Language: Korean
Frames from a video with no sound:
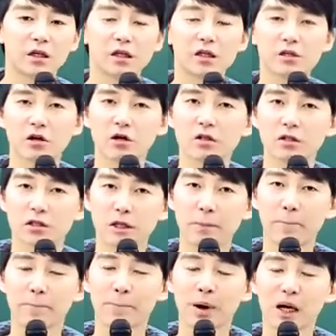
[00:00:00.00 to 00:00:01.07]

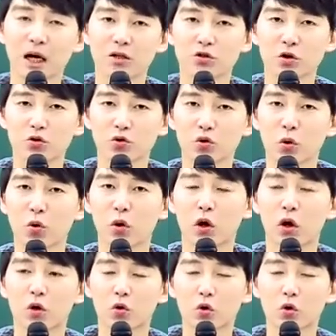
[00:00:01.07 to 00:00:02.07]
2018학년도